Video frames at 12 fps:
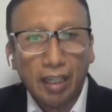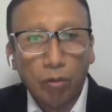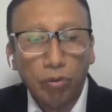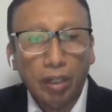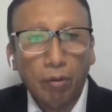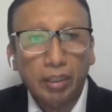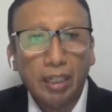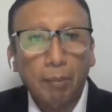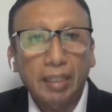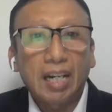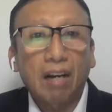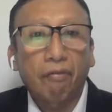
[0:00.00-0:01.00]
que de alguna u otra
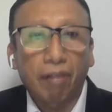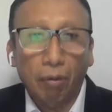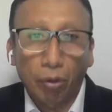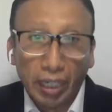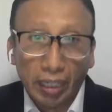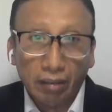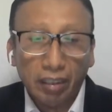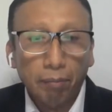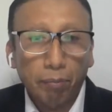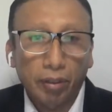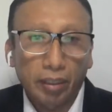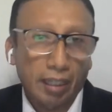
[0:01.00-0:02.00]
manera
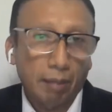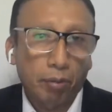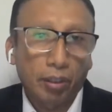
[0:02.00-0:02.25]
favorece, ¿por qué?